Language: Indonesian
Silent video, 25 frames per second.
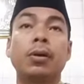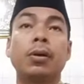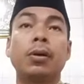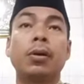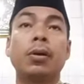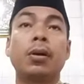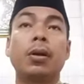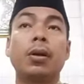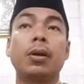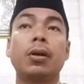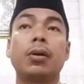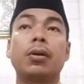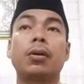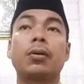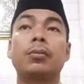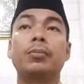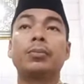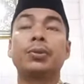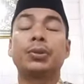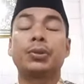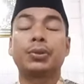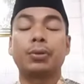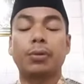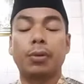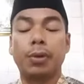قال
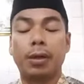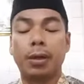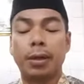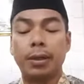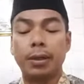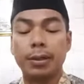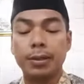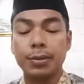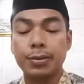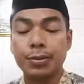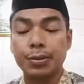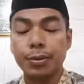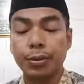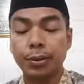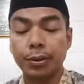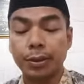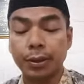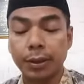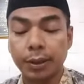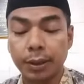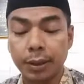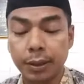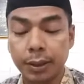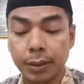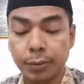رب اشرح لي
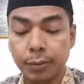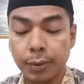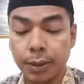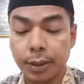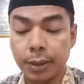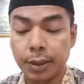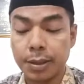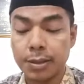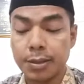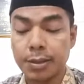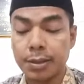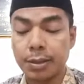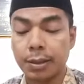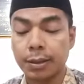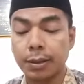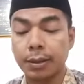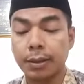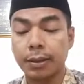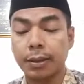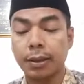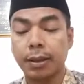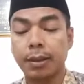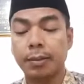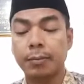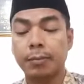صدري ويسر
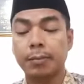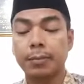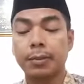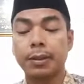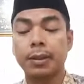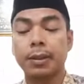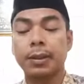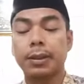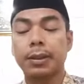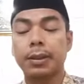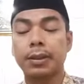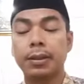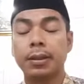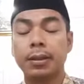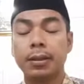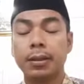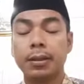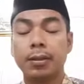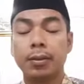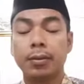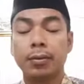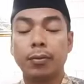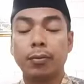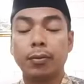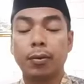لي أمري
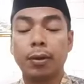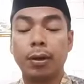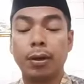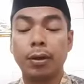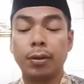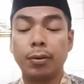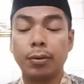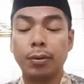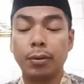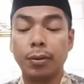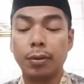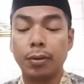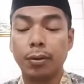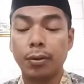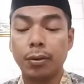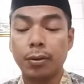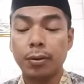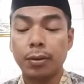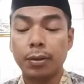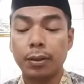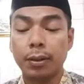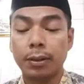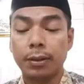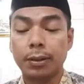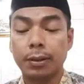wahlul
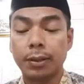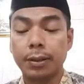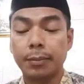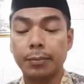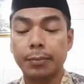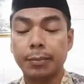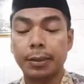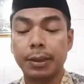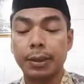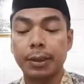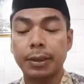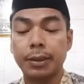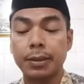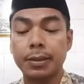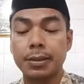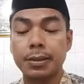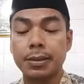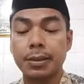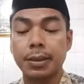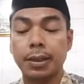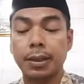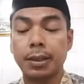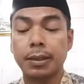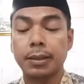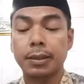uqdatan min
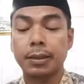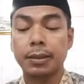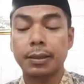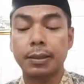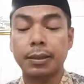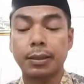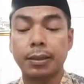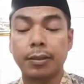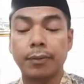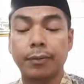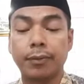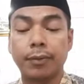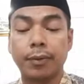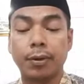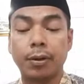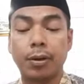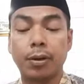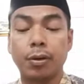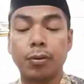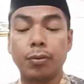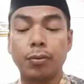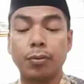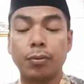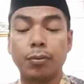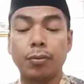lisani
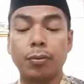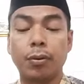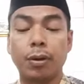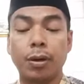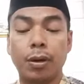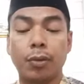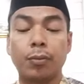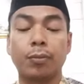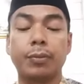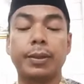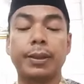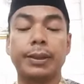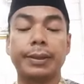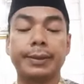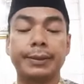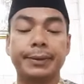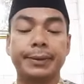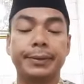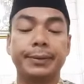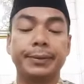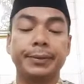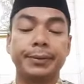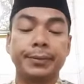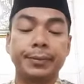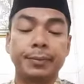yafqahu qawli
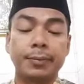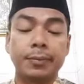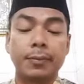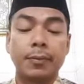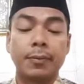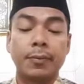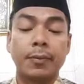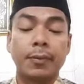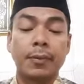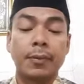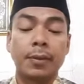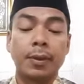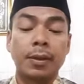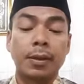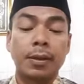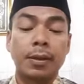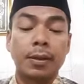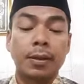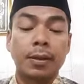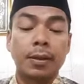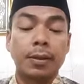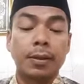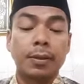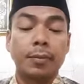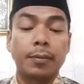
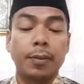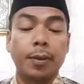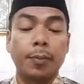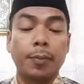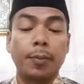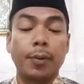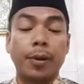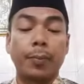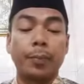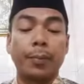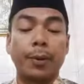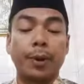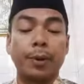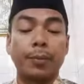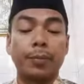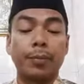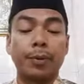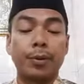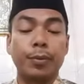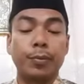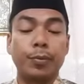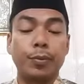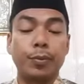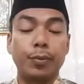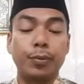Bapak-bapak,
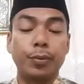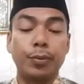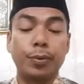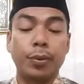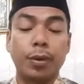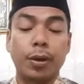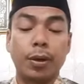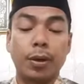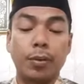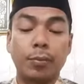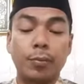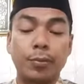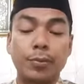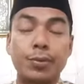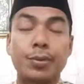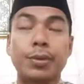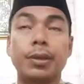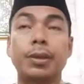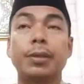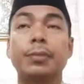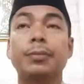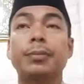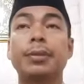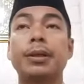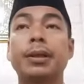ibu-ibu, kaum
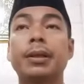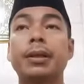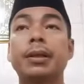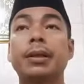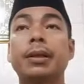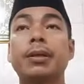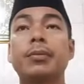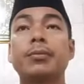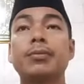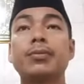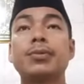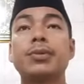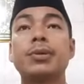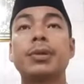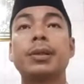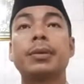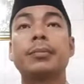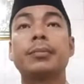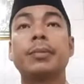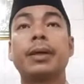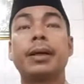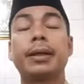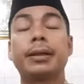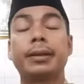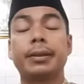muslimin dan
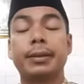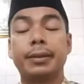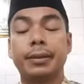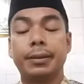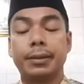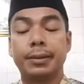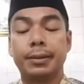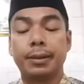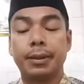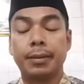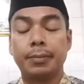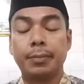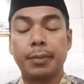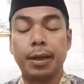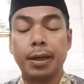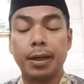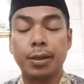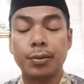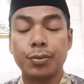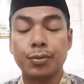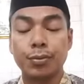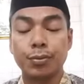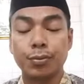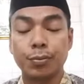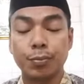muslimat
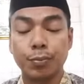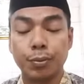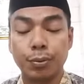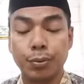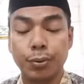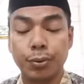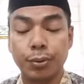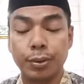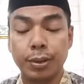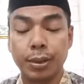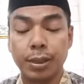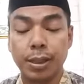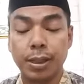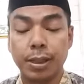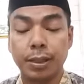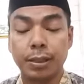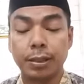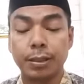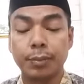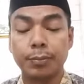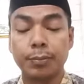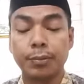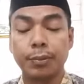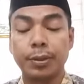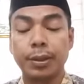jamaah subuh
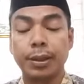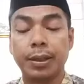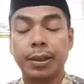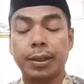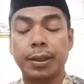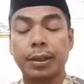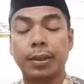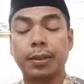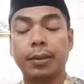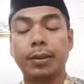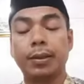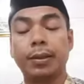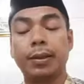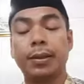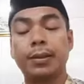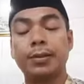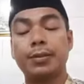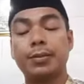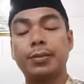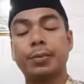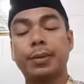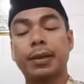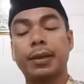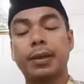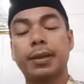yang dimuliakan Allah
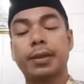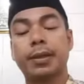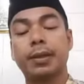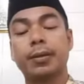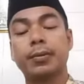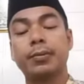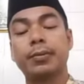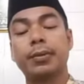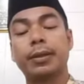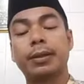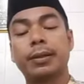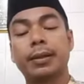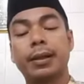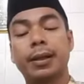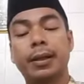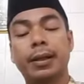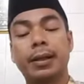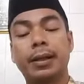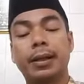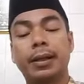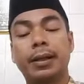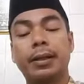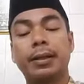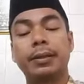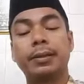Subhanahu wa
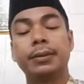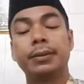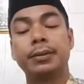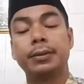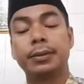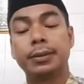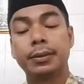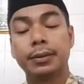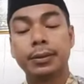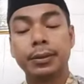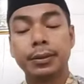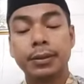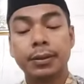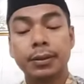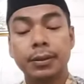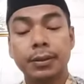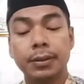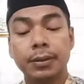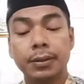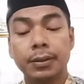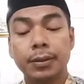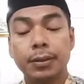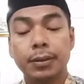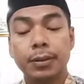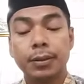taala.
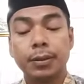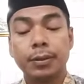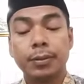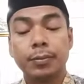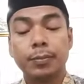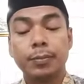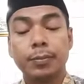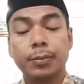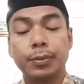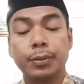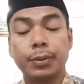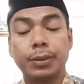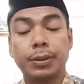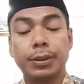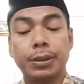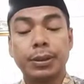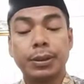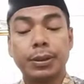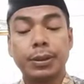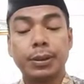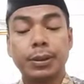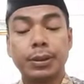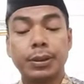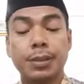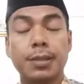
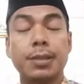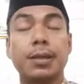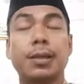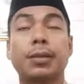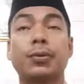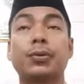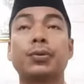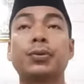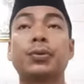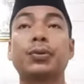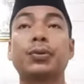Puji serta